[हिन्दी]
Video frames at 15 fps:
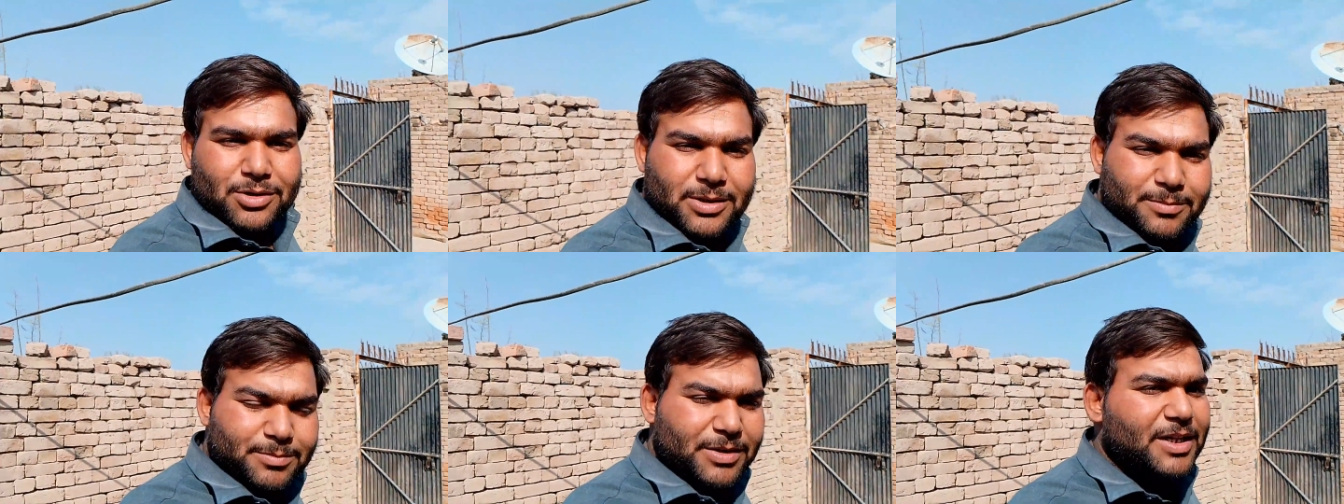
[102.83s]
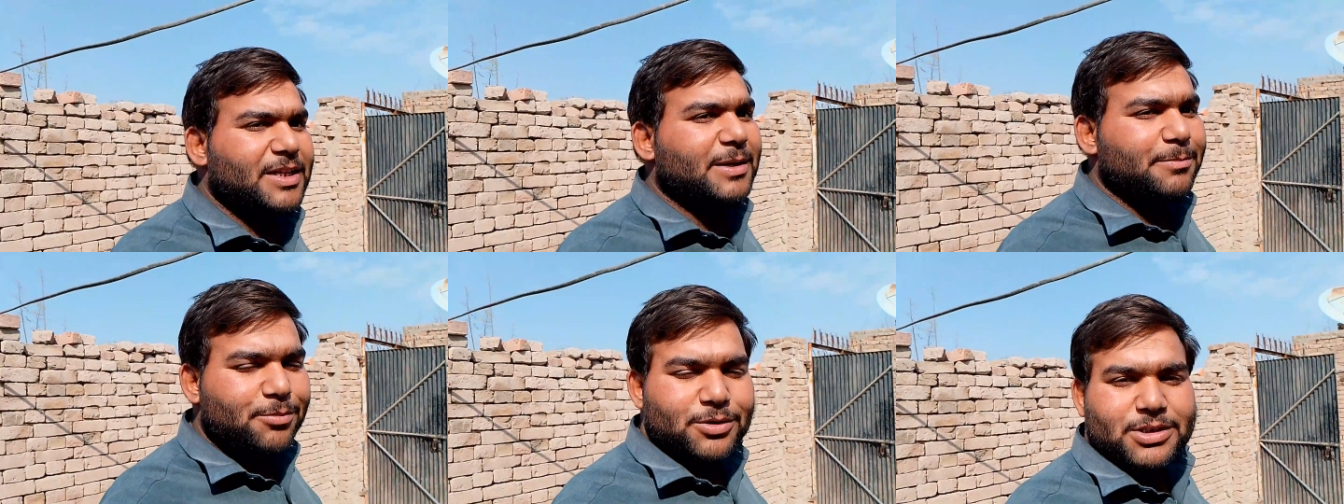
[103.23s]
उसे
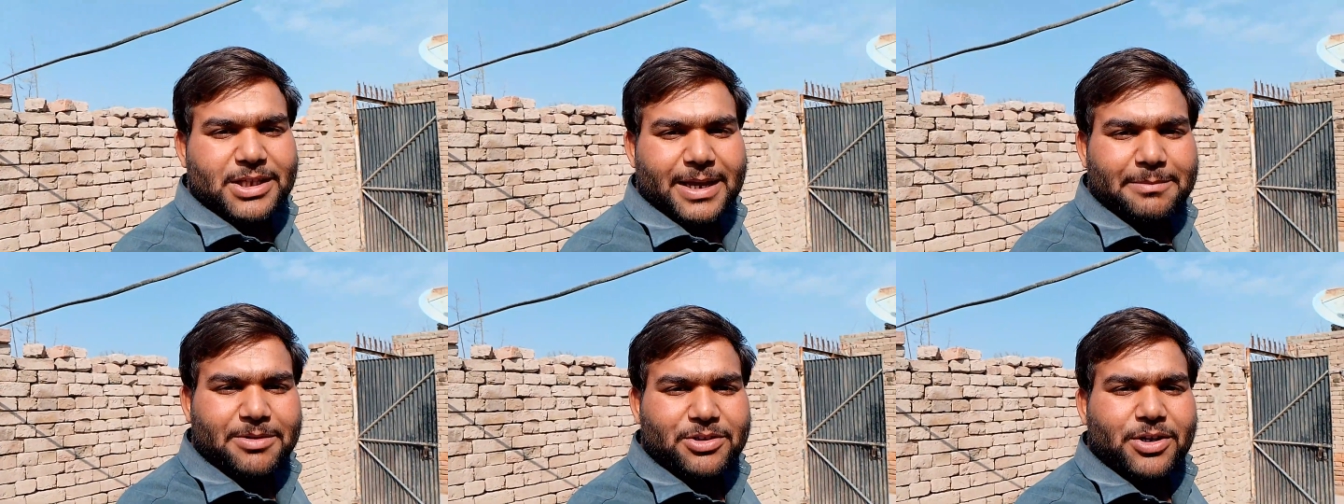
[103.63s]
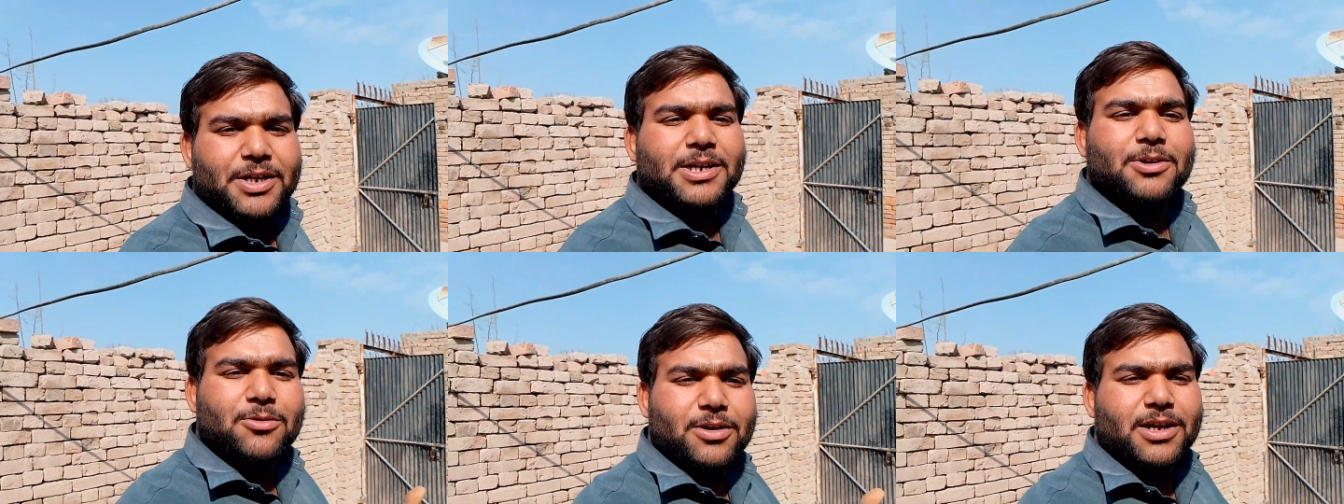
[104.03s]
चल के पूछते हैं भी जो
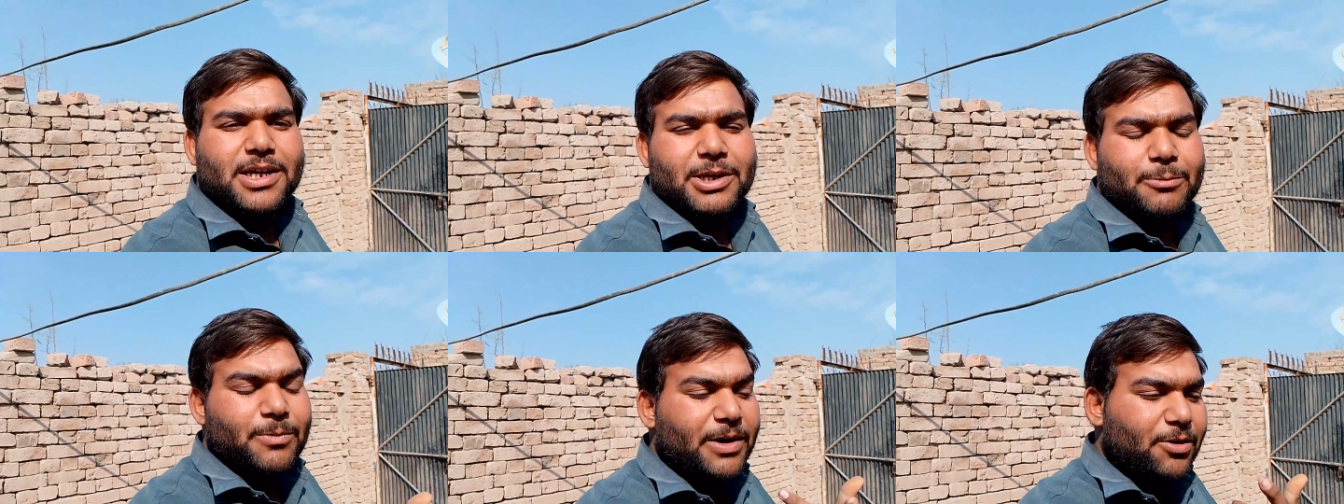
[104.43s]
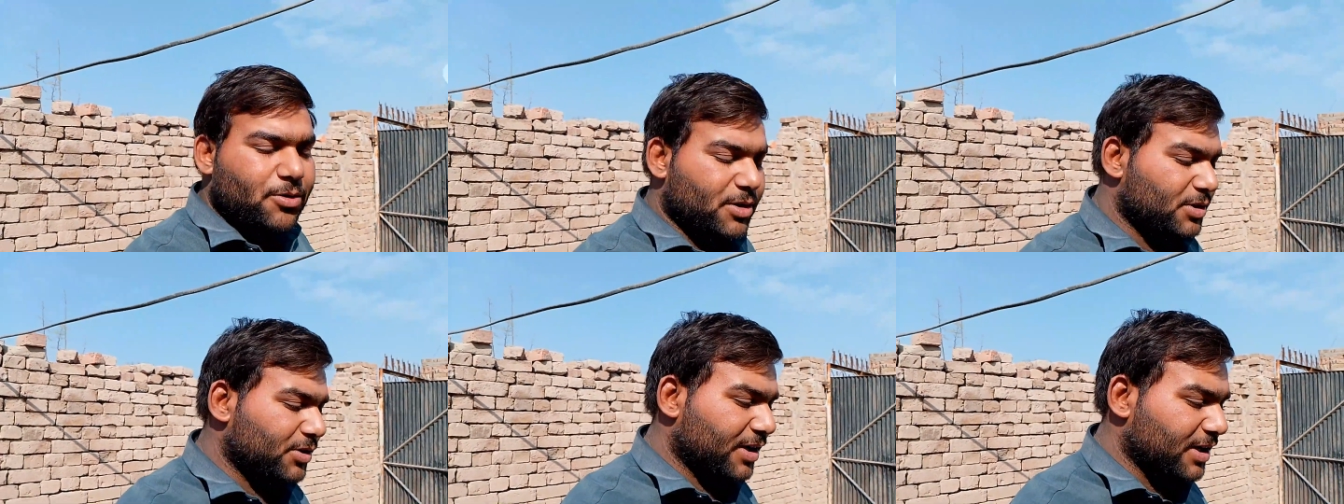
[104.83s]
है ना रो रहा क्यों है
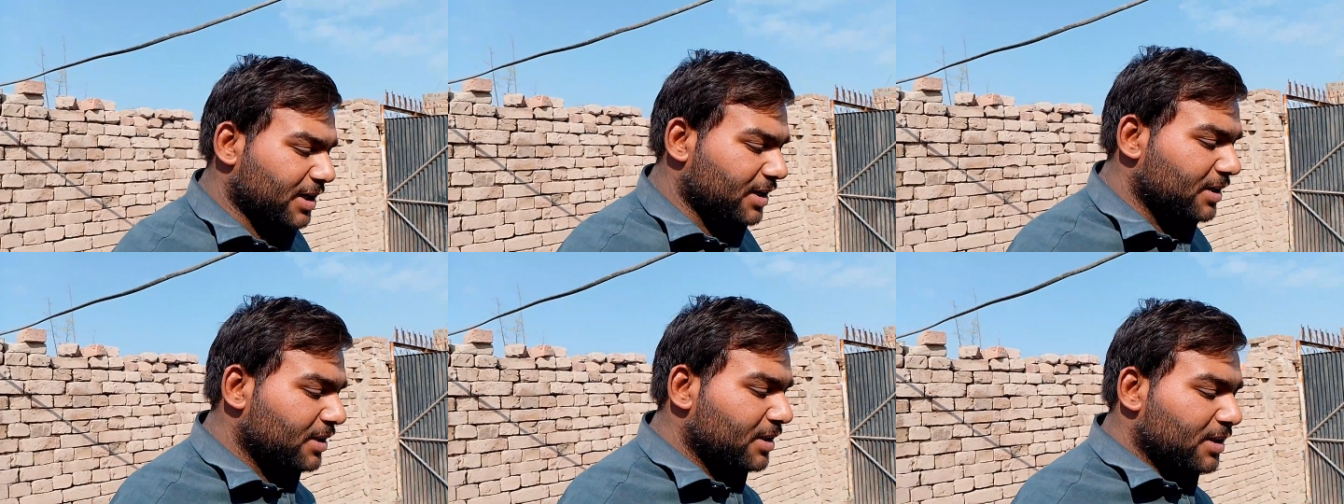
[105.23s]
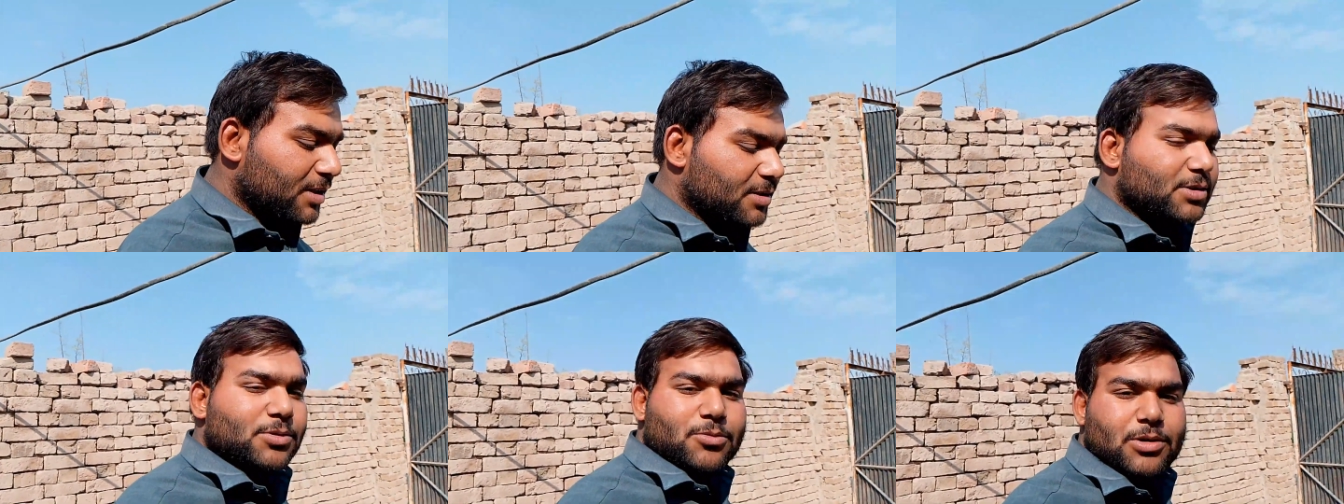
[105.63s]
और जो है ना
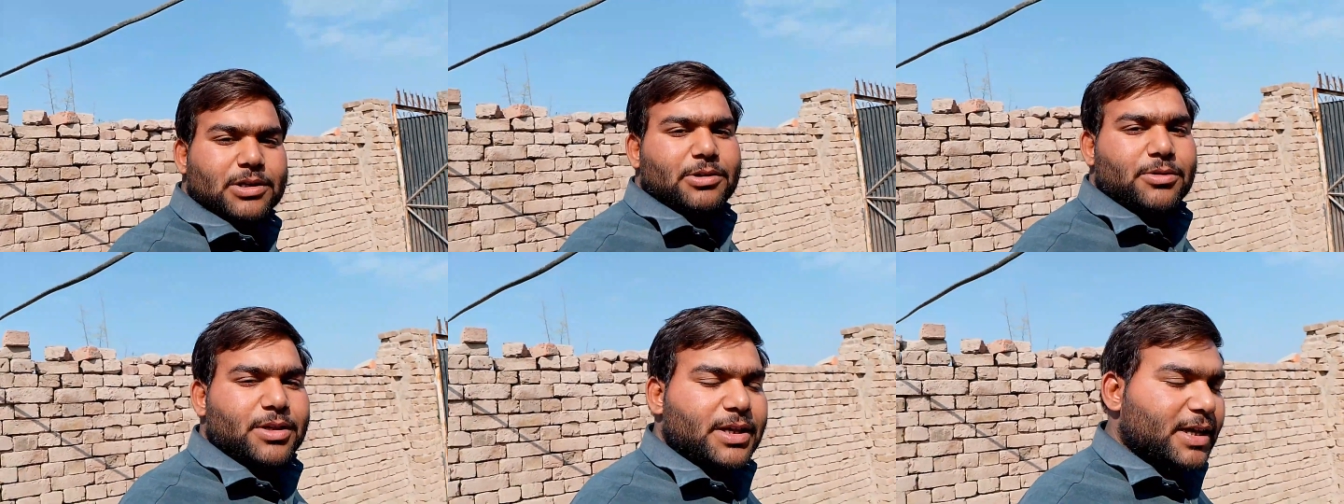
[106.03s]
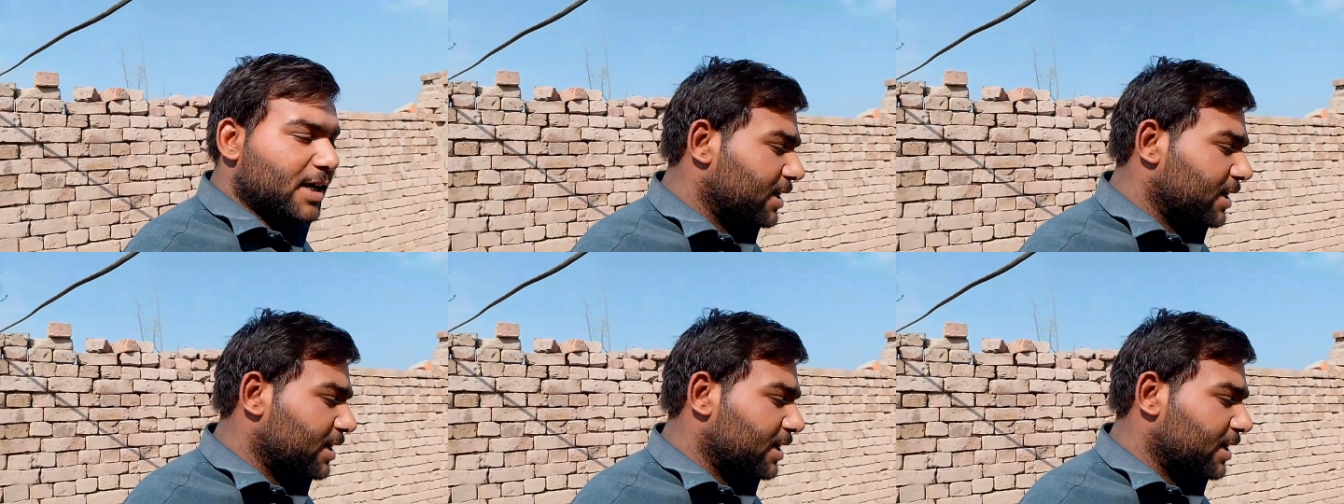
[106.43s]
स्कूल क्यों नहीं